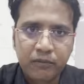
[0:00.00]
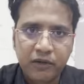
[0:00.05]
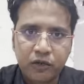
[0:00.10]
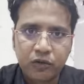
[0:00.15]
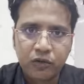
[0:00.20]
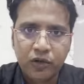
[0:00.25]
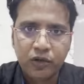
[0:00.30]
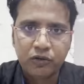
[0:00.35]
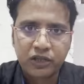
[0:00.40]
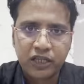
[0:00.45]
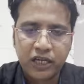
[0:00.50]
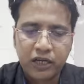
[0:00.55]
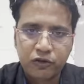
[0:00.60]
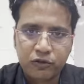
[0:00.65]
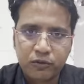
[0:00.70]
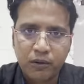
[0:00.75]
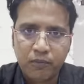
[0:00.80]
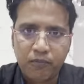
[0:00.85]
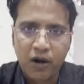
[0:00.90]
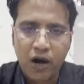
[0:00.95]
भटूरे होते हैं
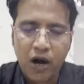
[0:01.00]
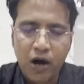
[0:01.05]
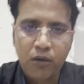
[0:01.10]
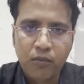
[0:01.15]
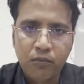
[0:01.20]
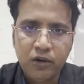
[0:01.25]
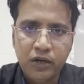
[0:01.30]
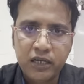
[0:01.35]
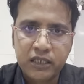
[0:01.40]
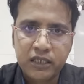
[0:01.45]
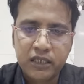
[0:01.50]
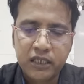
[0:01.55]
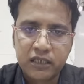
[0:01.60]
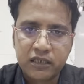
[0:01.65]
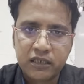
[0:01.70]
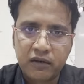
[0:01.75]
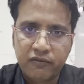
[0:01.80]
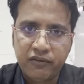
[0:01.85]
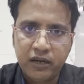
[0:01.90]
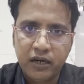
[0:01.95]
उसमें मामूली सी
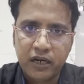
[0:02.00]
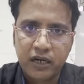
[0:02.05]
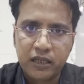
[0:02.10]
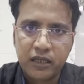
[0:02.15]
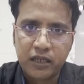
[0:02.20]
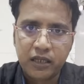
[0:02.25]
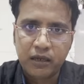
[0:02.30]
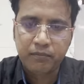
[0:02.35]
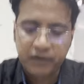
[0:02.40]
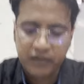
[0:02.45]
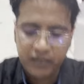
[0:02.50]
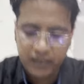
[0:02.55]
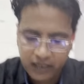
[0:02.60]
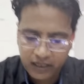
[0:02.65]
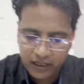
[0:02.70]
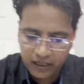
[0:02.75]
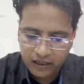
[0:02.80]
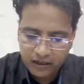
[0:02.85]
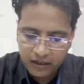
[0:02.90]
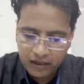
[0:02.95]
स्टफिंग कर देते हैं पनीर
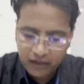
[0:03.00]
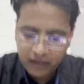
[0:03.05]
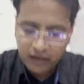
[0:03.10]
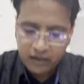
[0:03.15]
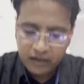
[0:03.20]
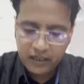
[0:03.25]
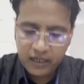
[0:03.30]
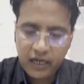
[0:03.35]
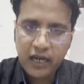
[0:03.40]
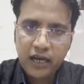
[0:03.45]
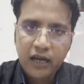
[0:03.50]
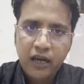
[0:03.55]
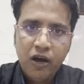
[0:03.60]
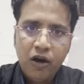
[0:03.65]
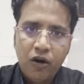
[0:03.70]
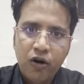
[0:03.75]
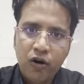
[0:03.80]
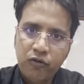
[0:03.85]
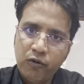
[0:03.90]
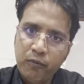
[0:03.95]
की ठीक है
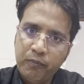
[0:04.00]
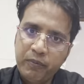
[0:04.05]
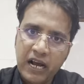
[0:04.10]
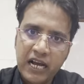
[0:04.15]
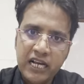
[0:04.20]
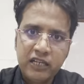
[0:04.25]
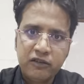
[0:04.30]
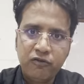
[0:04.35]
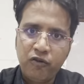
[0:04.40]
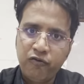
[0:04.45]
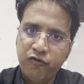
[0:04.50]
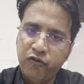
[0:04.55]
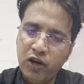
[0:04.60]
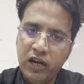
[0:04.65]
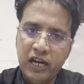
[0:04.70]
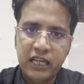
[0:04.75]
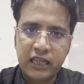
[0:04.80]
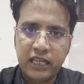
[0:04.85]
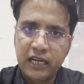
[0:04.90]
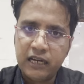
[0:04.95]
और वो प्राइस वो फुल
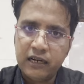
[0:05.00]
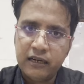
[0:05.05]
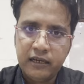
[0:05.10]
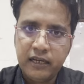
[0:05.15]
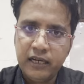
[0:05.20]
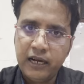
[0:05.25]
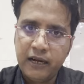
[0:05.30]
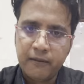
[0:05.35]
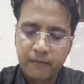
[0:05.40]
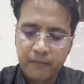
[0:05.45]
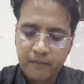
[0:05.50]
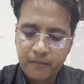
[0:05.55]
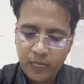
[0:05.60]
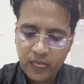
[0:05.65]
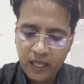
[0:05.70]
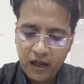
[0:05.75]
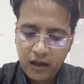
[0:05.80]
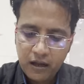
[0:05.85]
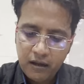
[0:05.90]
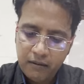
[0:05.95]
लेते हैं ठीक है
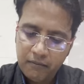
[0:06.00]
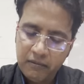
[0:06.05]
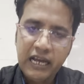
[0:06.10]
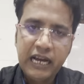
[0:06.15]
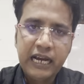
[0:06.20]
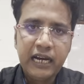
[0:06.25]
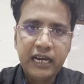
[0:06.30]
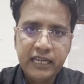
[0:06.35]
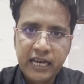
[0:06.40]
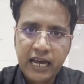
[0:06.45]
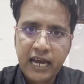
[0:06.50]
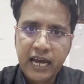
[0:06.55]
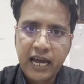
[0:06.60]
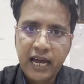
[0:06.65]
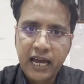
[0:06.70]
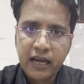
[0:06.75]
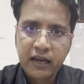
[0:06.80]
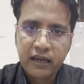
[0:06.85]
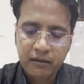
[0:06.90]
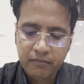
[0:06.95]
लेकिन ये
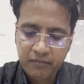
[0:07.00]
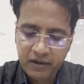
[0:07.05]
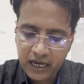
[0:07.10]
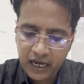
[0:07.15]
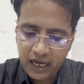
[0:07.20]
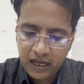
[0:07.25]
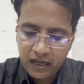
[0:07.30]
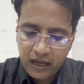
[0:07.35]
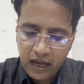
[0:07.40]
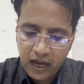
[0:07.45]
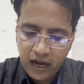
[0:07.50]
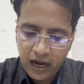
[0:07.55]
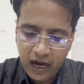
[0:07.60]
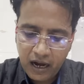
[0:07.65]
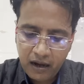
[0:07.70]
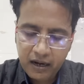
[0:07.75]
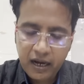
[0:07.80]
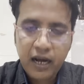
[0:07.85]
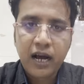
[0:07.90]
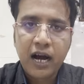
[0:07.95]
है कि भैया
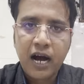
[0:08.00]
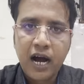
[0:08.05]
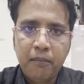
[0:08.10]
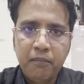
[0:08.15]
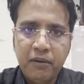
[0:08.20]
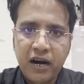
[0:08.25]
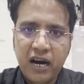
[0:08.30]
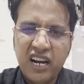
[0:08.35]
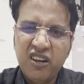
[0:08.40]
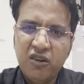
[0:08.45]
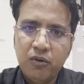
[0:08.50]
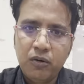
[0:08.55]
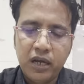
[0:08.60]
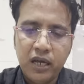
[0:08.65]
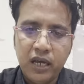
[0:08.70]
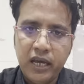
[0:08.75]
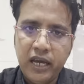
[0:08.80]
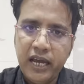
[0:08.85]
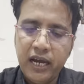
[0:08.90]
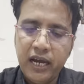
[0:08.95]
अगर आप आ रहे
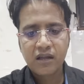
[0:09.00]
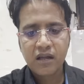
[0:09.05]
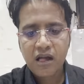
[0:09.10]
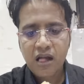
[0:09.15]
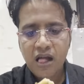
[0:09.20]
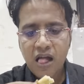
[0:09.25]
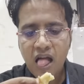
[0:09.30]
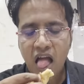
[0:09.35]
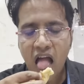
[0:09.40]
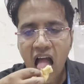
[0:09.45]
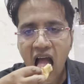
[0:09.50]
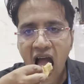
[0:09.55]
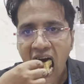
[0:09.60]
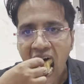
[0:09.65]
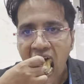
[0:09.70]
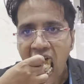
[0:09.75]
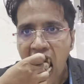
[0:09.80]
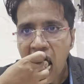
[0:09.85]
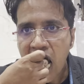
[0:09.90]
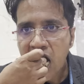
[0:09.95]
हो आपके लिए
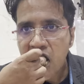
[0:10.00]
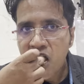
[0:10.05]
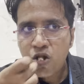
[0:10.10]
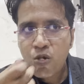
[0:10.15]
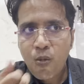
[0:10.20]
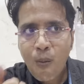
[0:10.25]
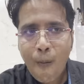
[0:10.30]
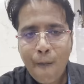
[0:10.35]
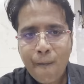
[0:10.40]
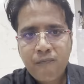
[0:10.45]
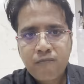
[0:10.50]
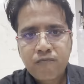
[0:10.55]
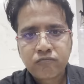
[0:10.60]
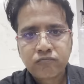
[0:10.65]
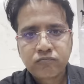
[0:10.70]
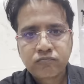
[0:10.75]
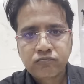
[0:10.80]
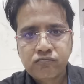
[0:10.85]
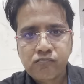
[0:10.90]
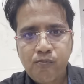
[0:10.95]
सफिशेंट रहेगा क्योंकि ये बहुत
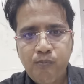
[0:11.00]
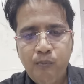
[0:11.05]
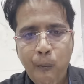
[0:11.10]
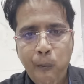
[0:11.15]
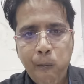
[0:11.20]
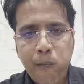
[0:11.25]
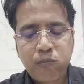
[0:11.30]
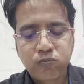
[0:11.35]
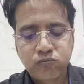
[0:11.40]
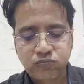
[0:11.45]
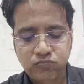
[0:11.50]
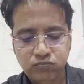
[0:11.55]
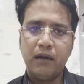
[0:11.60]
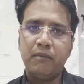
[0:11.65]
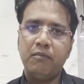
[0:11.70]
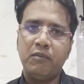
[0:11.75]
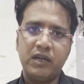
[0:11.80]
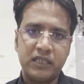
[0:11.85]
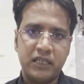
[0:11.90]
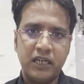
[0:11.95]
हैवी है
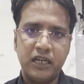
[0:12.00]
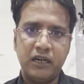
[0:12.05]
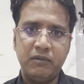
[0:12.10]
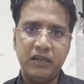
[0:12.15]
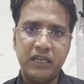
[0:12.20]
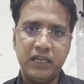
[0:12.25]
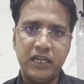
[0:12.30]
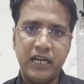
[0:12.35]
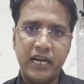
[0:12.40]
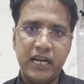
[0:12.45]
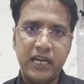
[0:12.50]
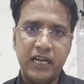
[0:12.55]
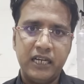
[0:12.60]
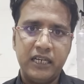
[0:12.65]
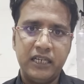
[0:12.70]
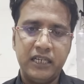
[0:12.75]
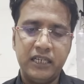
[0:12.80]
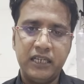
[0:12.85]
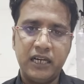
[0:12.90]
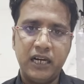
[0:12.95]
मस्ट रिकमेंडेड है
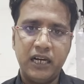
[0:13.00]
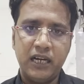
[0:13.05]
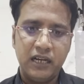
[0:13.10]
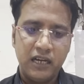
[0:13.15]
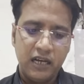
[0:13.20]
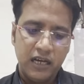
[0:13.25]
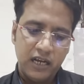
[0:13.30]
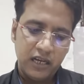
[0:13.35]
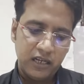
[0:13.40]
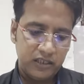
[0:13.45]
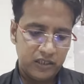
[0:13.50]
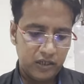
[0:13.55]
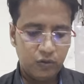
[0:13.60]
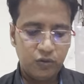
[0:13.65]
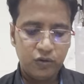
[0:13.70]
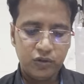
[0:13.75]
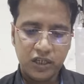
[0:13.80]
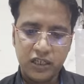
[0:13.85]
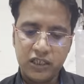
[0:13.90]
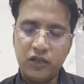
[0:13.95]
ये जगह
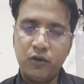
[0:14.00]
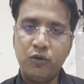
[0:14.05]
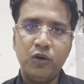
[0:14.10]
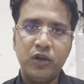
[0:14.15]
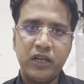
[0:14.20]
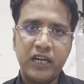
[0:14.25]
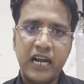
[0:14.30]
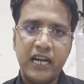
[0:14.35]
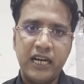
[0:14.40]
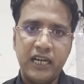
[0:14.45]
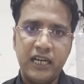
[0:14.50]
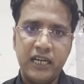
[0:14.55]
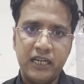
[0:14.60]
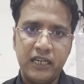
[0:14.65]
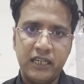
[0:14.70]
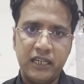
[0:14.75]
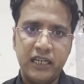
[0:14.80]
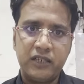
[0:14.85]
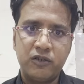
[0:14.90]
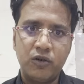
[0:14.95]
जरूर से जरूर ट्राई कीजिए
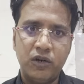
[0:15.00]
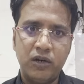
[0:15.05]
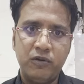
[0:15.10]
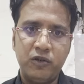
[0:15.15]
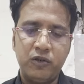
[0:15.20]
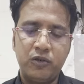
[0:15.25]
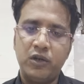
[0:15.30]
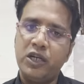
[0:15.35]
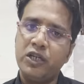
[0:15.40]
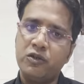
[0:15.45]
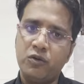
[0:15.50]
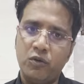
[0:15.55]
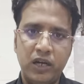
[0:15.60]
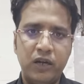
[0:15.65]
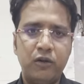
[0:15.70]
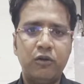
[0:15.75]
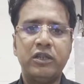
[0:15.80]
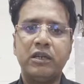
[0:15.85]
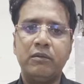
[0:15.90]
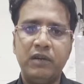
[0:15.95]
इनके छोले भटूरे छोले
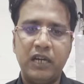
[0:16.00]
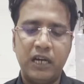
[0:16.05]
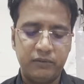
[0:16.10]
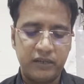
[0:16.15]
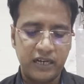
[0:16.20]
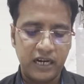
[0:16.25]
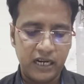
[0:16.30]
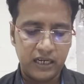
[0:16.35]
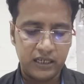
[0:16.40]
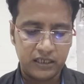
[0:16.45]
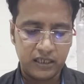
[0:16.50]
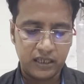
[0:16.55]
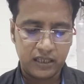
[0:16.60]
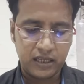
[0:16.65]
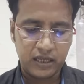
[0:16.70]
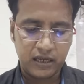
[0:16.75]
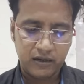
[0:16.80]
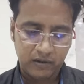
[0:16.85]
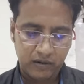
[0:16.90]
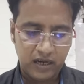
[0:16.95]
को जो भी आप ट्राई कर सकते
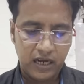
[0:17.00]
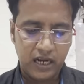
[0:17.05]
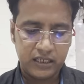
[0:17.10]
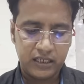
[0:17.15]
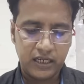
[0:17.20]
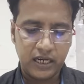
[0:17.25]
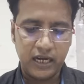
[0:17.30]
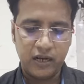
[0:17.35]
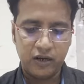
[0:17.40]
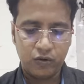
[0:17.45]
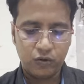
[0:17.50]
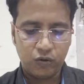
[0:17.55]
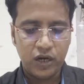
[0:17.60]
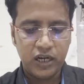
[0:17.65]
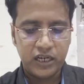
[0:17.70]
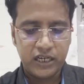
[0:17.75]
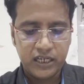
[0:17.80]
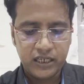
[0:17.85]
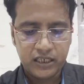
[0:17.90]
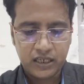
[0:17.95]
हैं अच्छा है
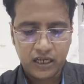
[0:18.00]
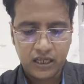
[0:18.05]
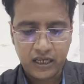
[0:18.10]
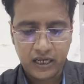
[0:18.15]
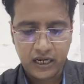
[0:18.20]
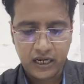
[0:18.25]
क्वालिटी के साथ दे